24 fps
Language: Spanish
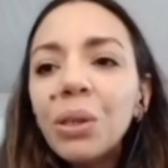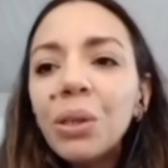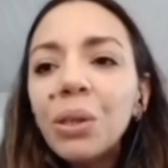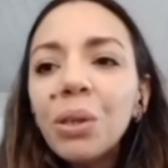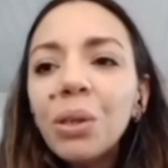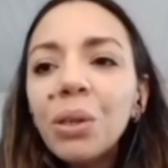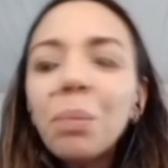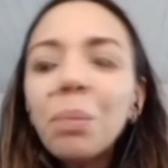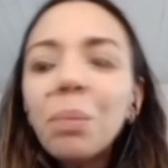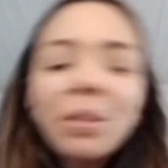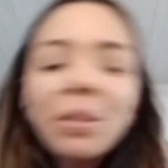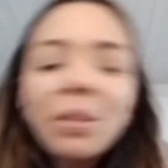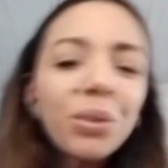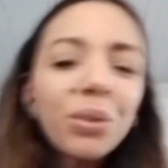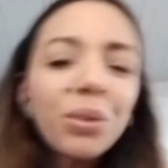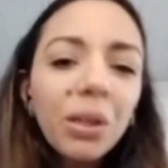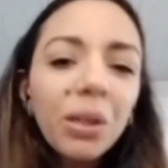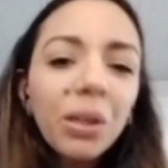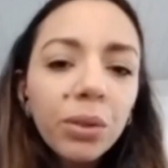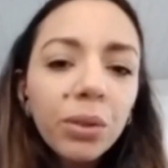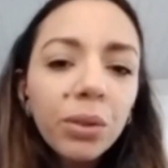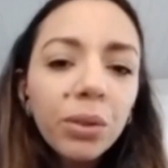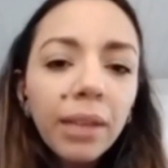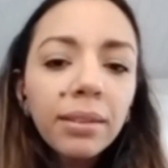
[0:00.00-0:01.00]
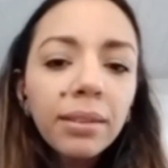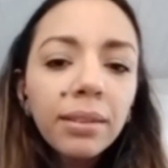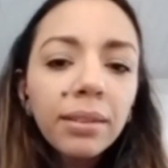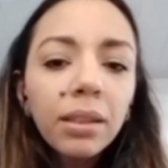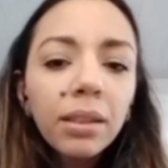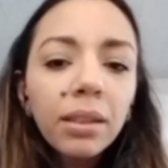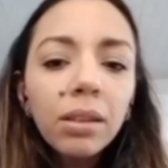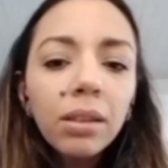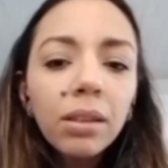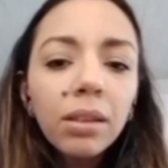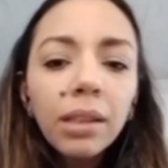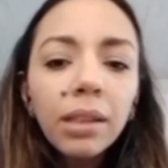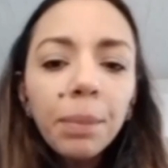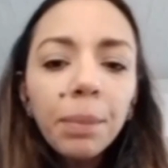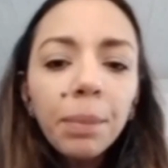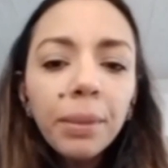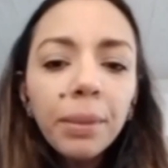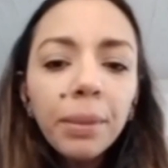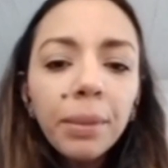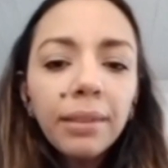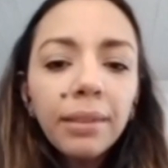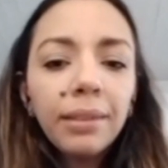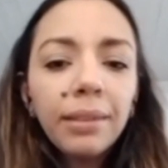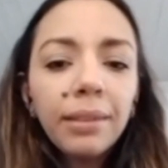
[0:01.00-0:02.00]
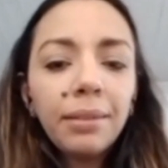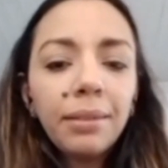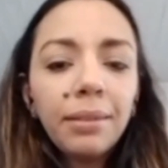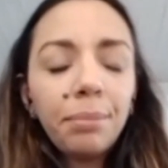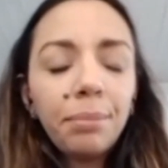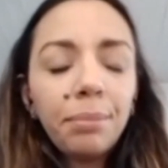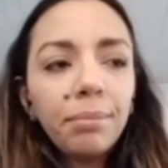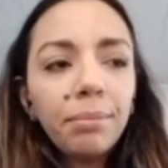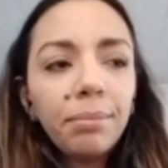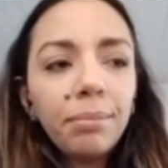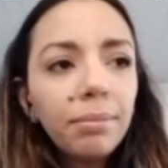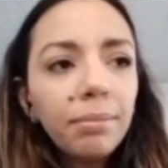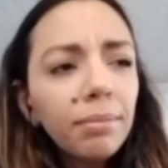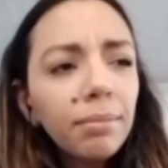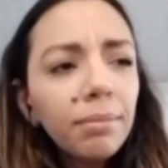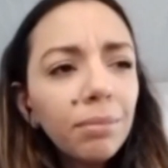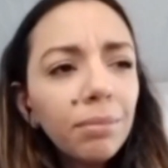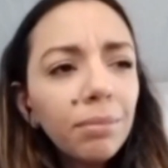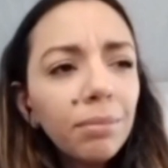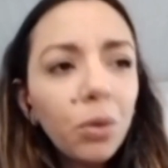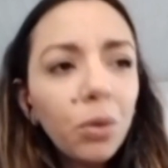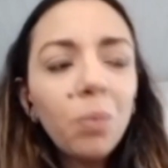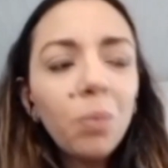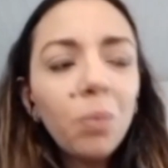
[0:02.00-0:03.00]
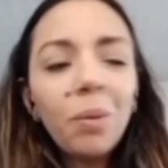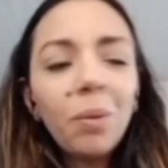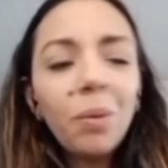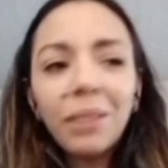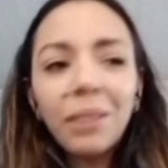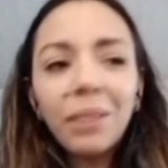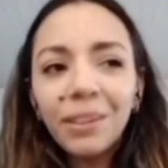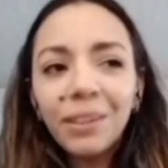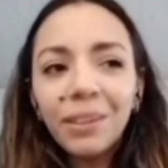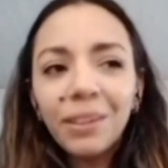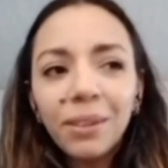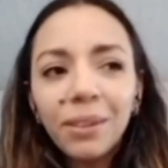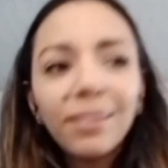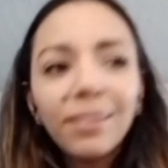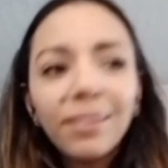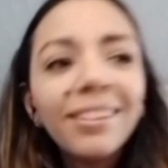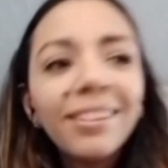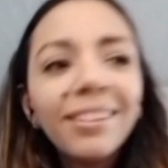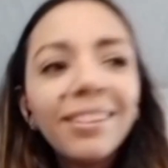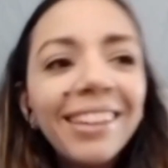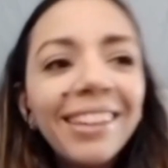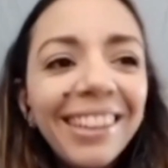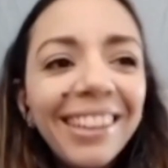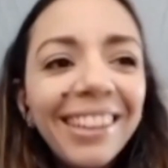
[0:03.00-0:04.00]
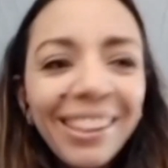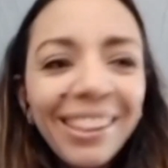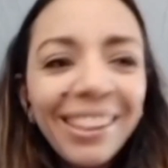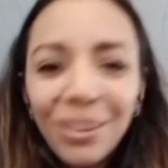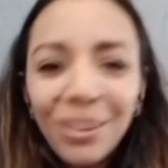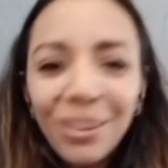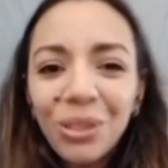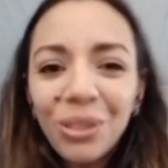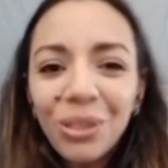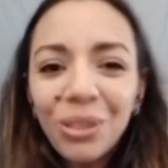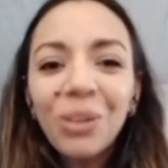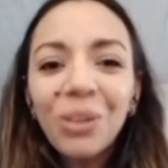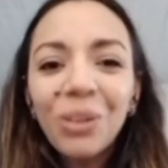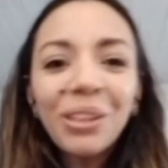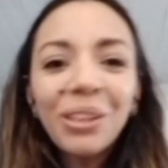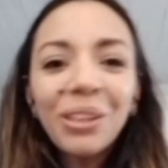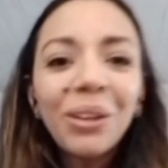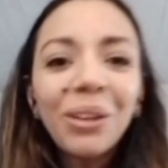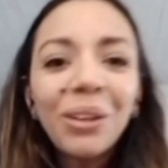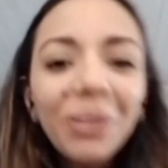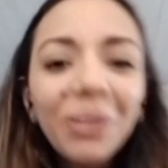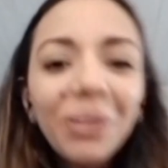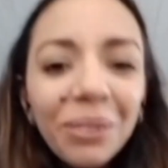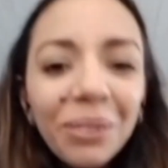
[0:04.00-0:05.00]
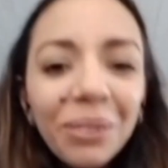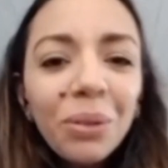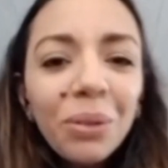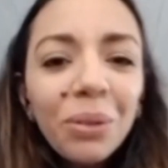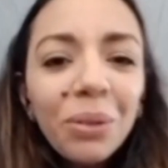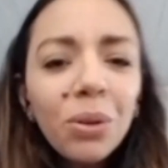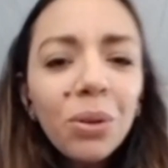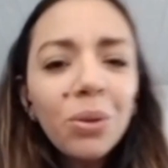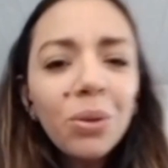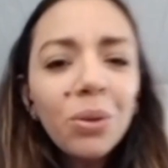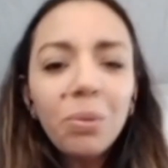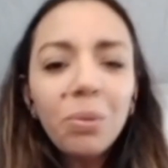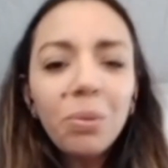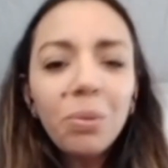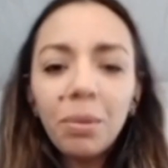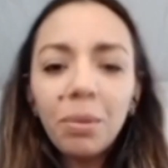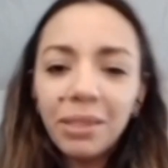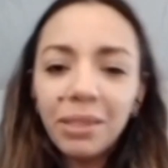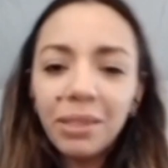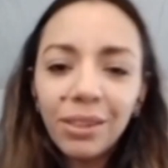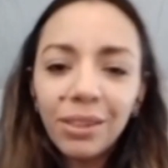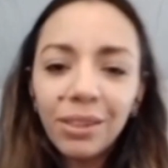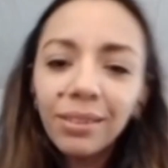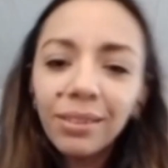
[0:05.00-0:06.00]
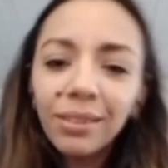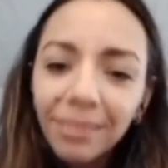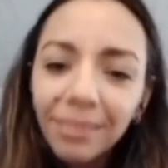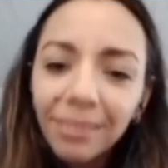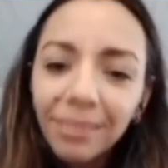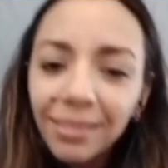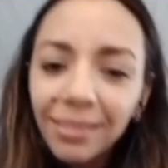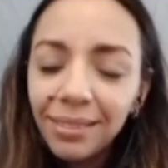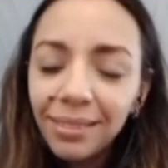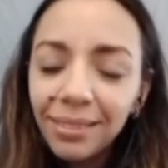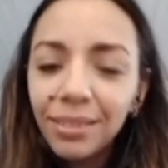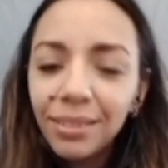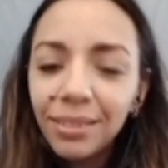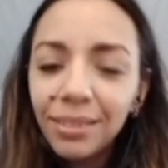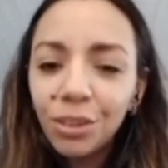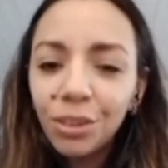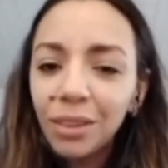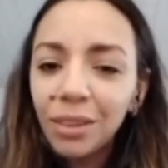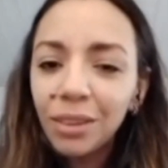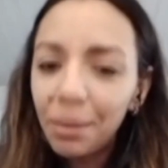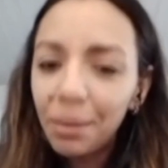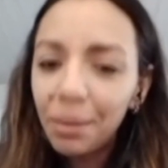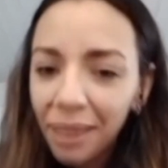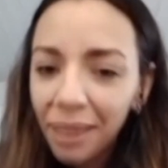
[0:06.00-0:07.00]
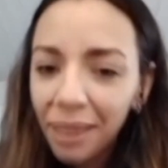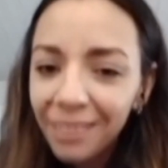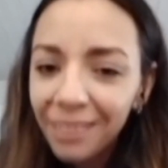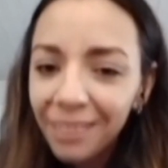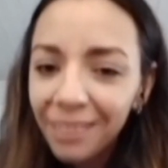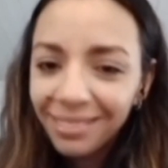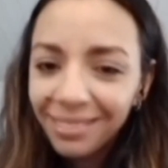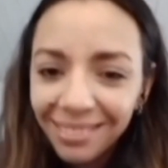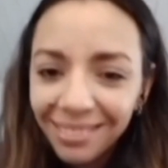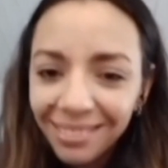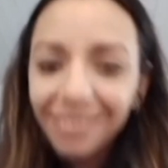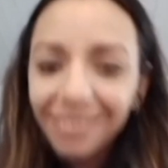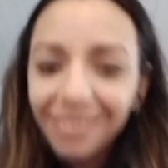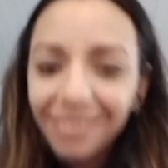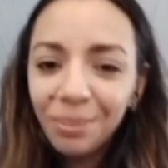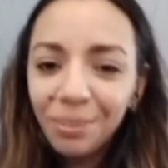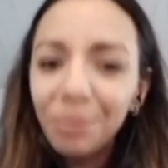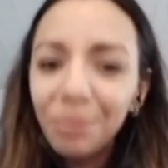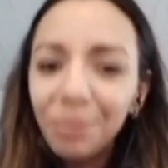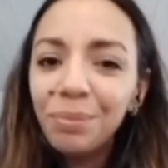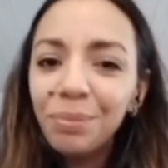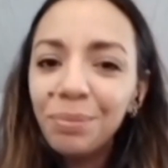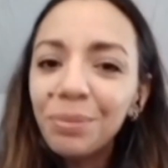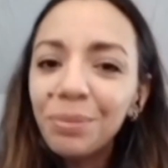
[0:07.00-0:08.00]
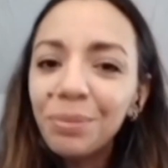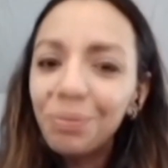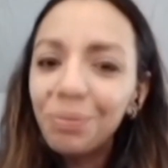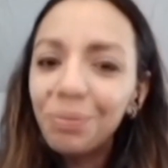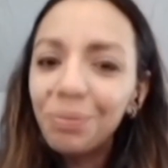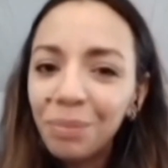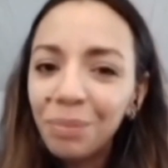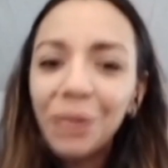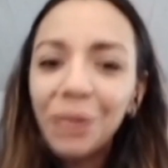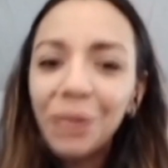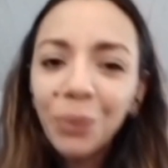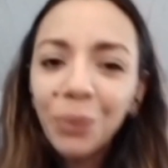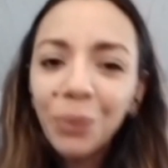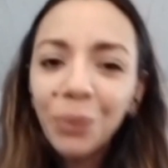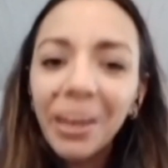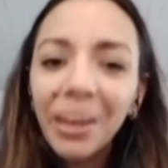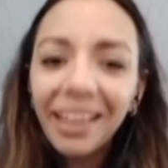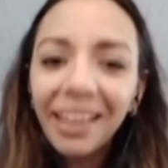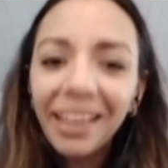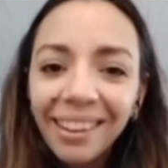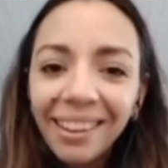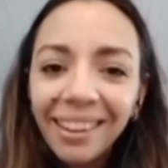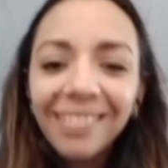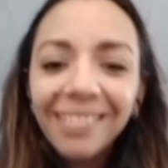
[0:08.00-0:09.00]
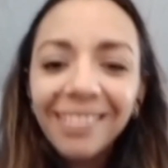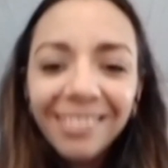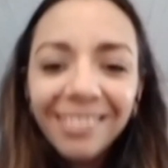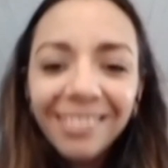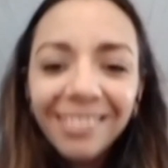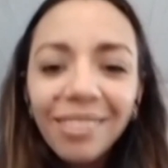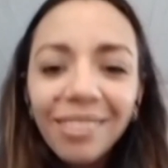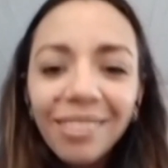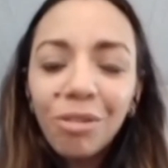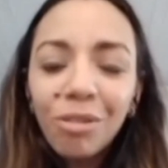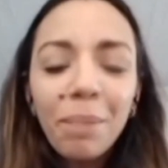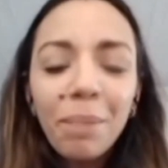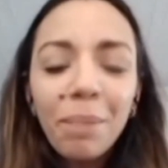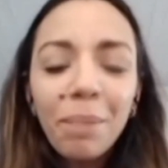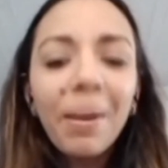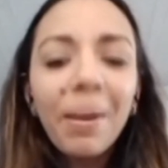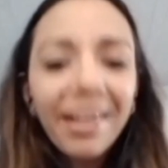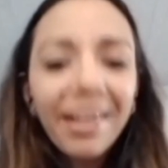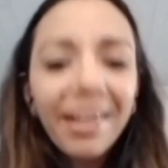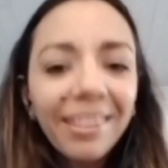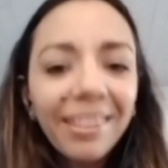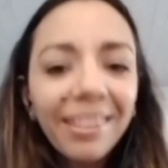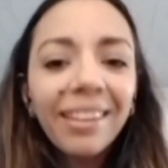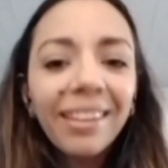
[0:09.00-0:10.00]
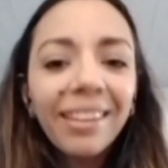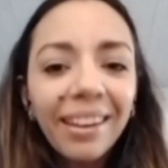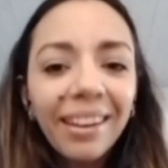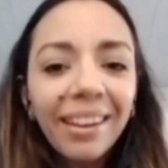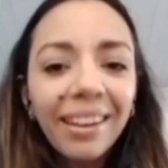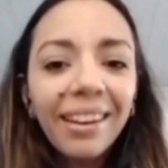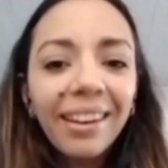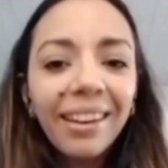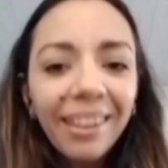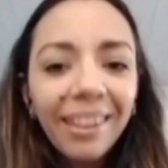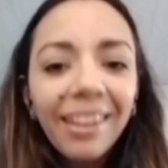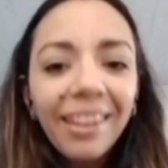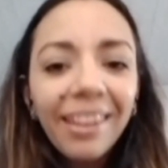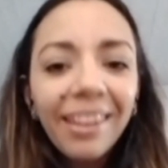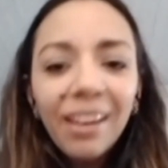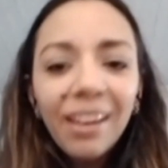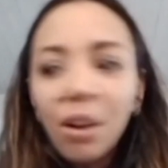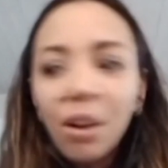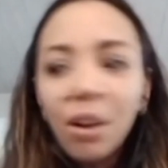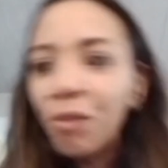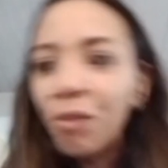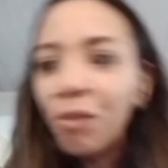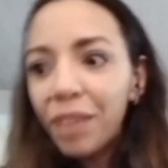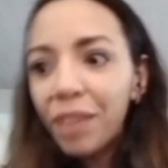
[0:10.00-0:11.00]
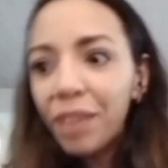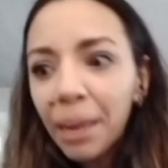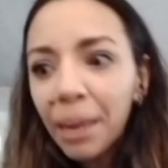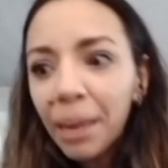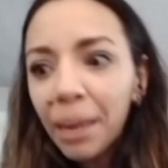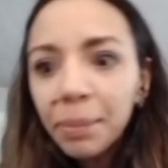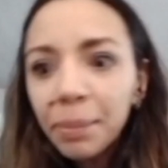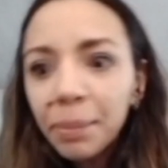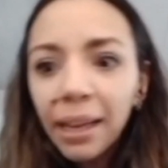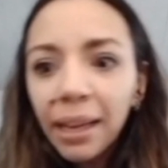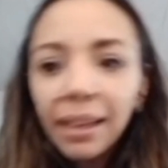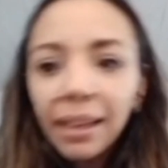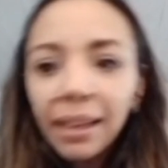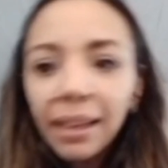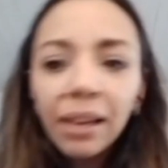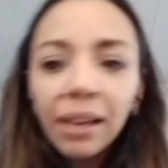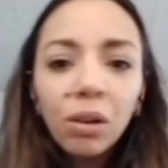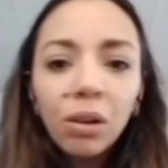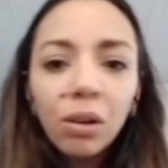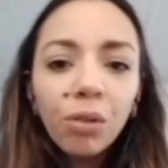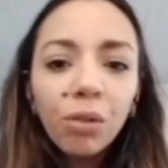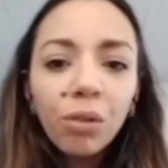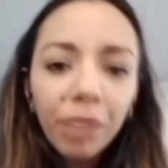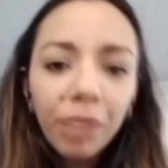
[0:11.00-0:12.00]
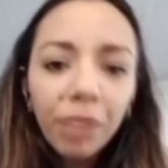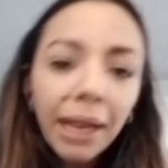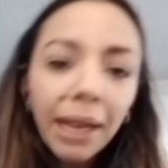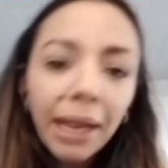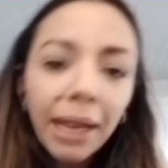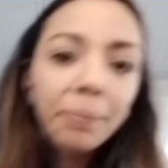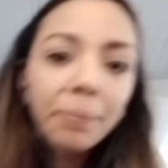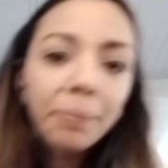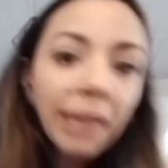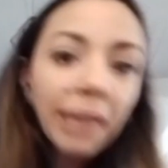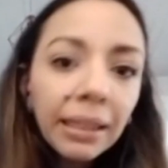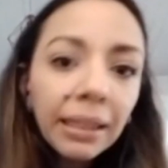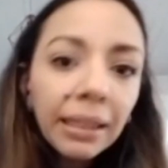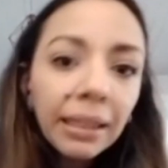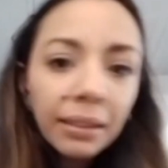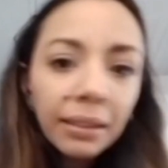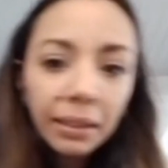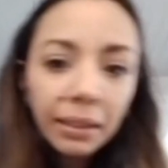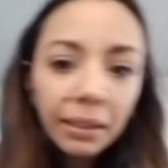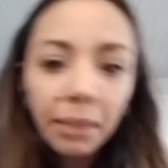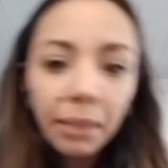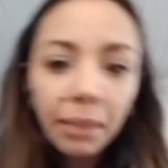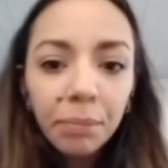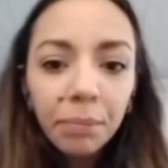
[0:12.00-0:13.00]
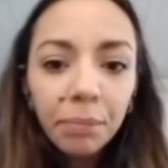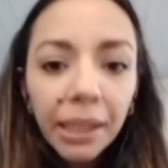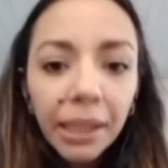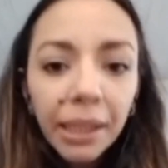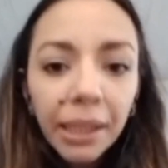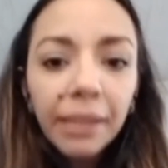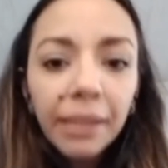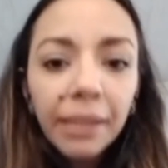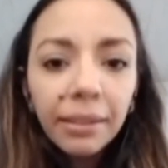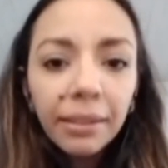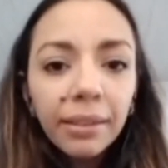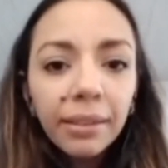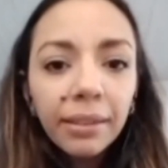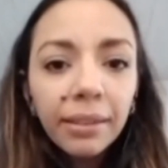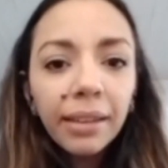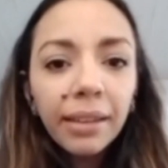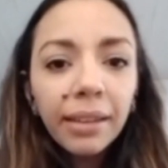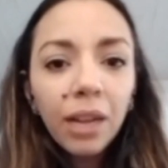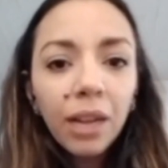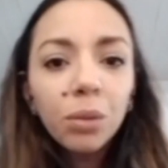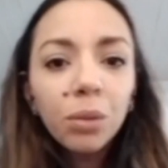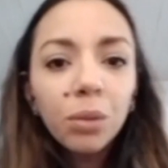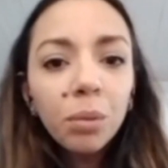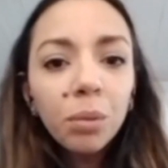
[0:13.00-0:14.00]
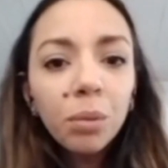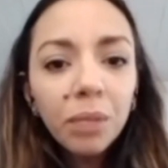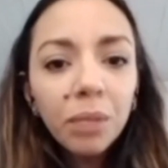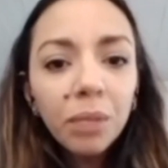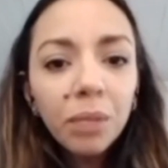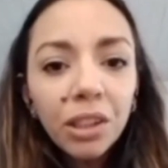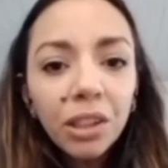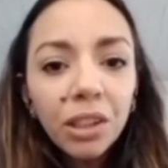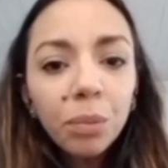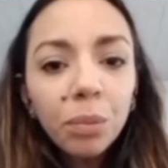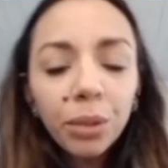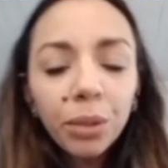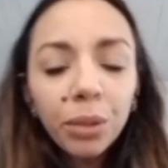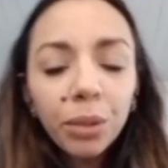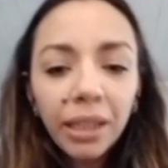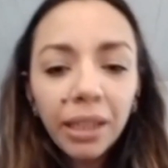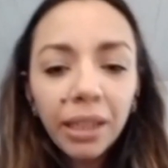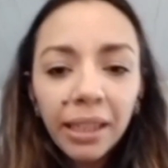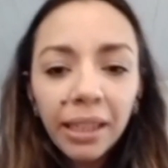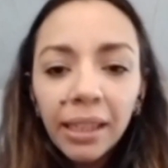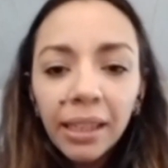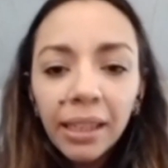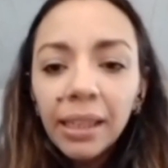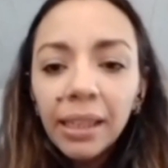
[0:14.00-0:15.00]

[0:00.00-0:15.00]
me pasó algo tan serio. Y después decís, un momento, eh, o yo digo, un momento, yo también me tuve que, fui parte de, o fui captada, o fui captante también en algún momento, porque